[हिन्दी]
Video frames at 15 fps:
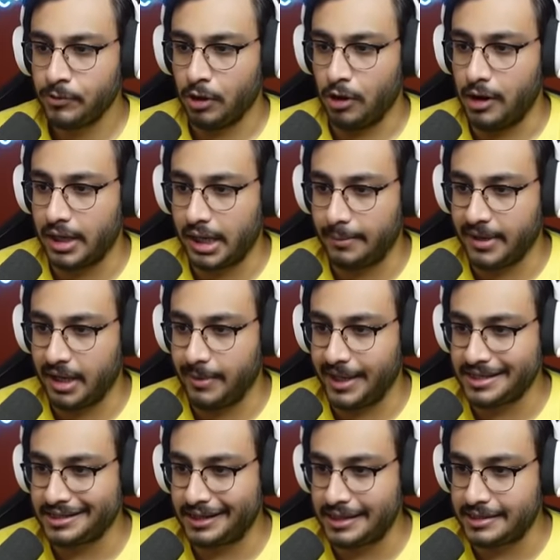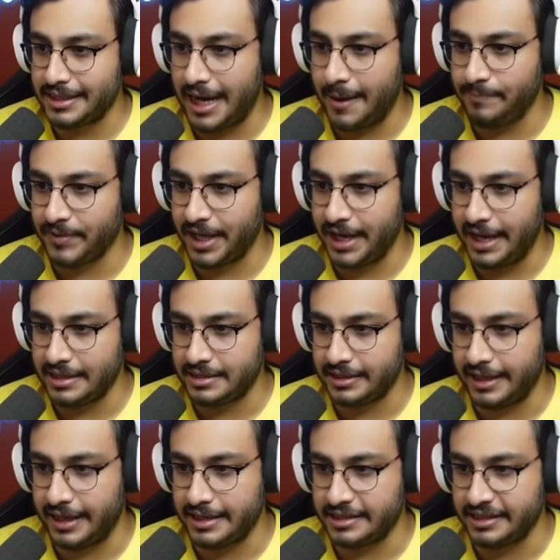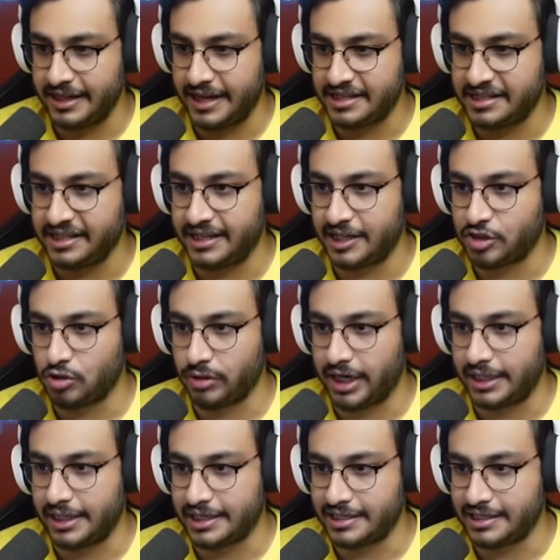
और अभी हमें इसके सामने ऐसे ऐसे ऐसे रेस्टोरेंट के डस्ट